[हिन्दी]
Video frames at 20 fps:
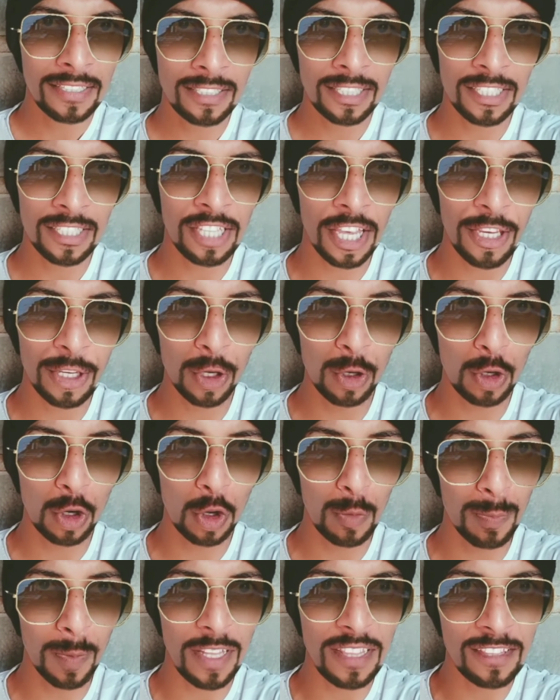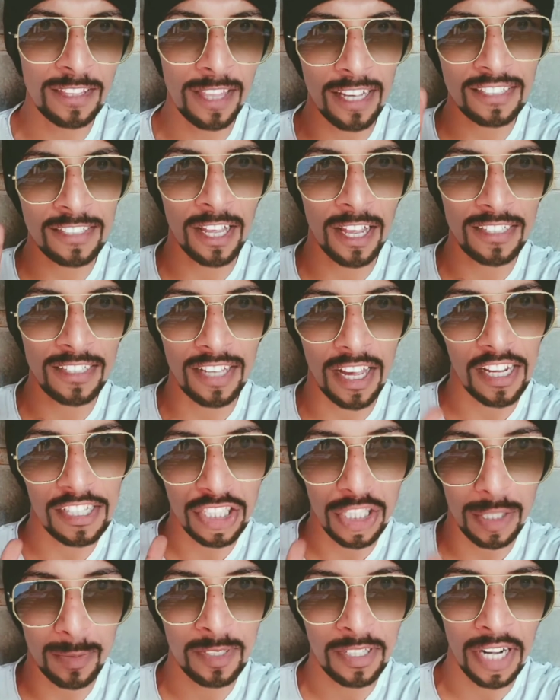जिसके यूट्यूब पे दस हजार
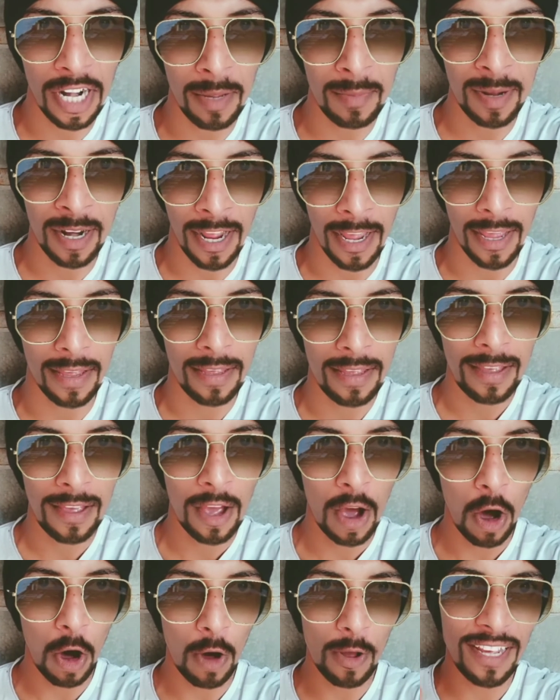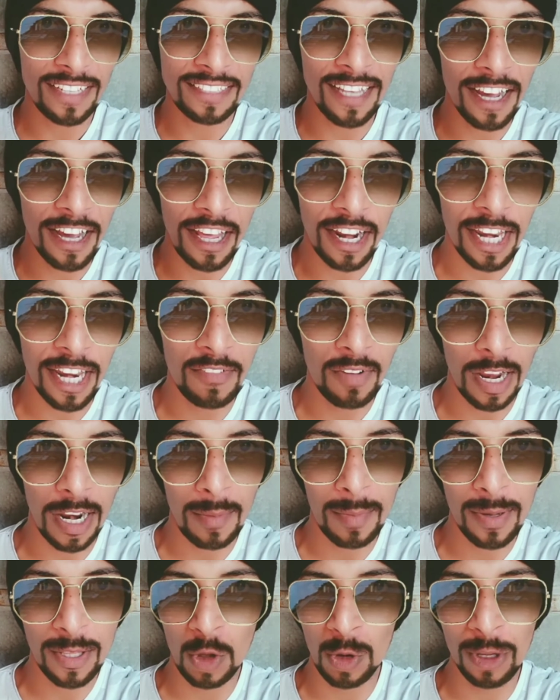सब्सक्राइबर हैं और ऐसा करने वाला
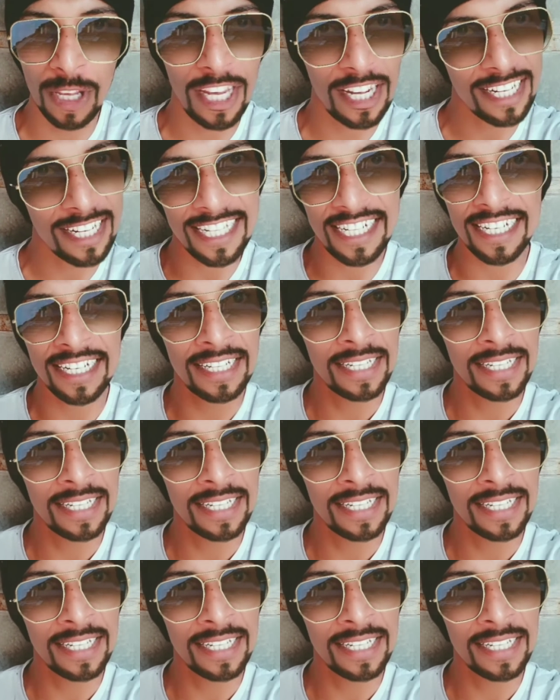मैं दुनिया का